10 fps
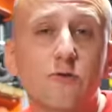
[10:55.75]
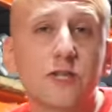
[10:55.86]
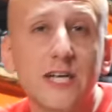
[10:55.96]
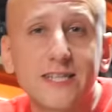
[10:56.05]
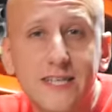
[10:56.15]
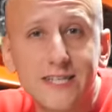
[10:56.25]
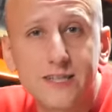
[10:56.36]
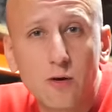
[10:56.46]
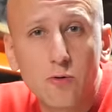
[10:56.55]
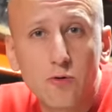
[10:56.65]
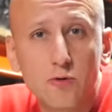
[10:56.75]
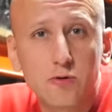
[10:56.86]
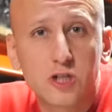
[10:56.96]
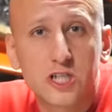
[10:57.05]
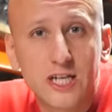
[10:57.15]
стучат из-за
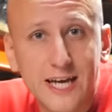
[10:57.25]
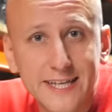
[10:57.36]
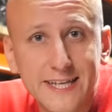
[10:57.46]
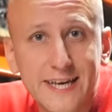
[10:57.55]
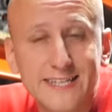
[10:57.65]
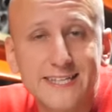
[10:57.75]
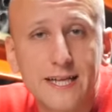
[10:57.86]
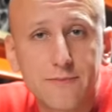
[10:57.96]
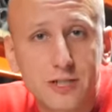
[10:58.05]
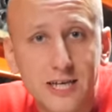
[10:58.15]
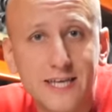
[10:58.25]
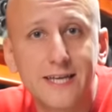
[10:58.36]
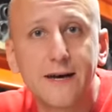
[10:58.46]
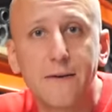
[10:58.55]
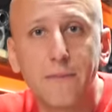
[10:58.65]
ухудшения
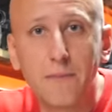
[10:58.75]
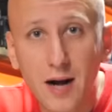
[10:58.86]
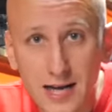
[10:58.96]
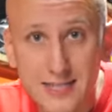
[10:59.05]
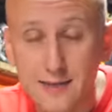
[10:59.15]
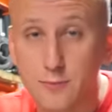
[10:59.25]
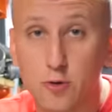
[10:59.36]
снабжения маслом.